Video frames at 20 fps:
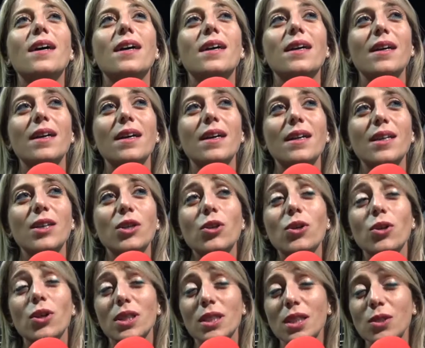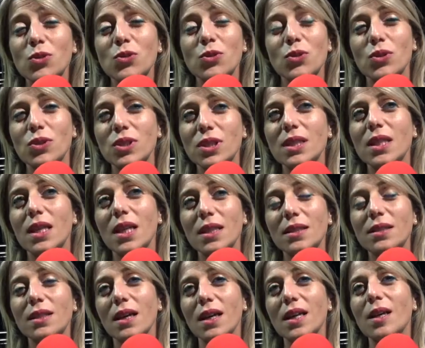Eh, io adesso sono stata
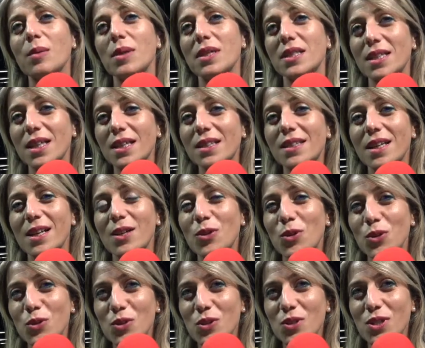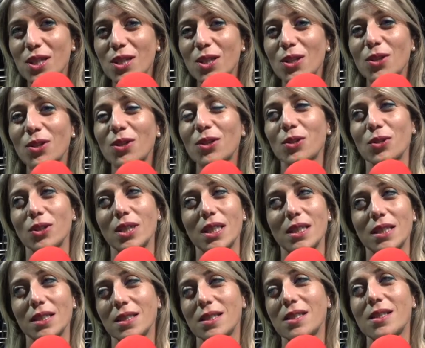eletta anche Presidente del Consiglio con
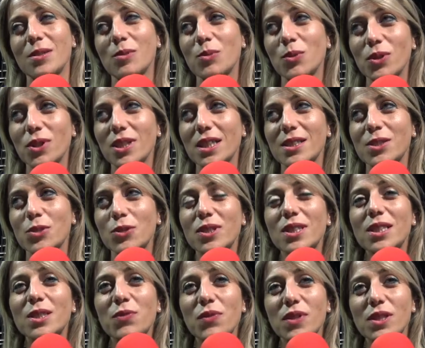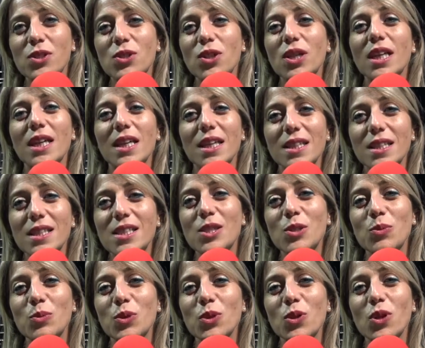grandissima eh, soddisfazione,
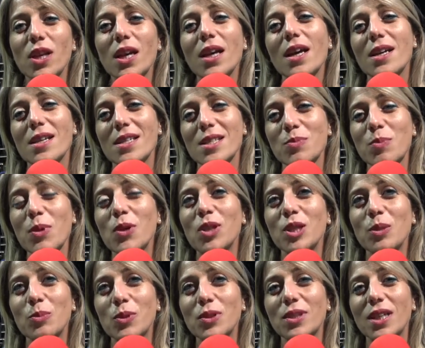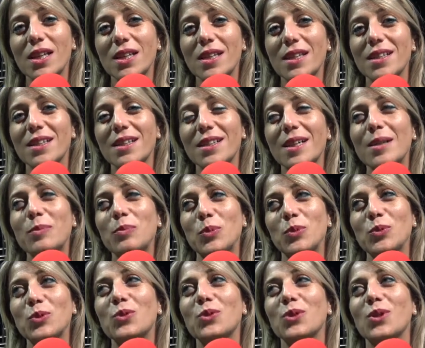grandissimo onore e spero di poter eh,
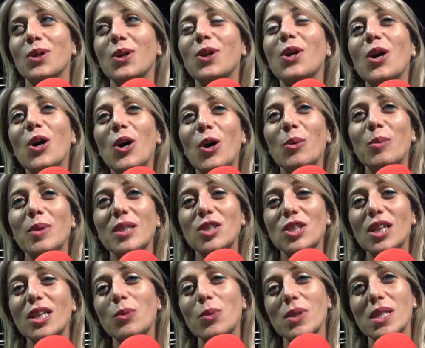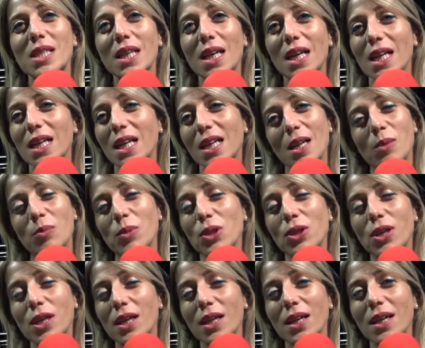appunto omaggiare questa carica nel
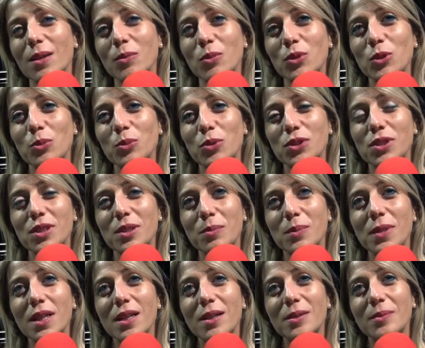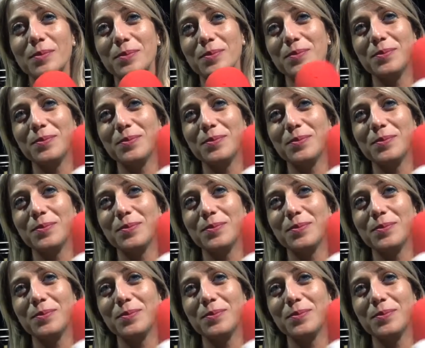migliore modo possibile.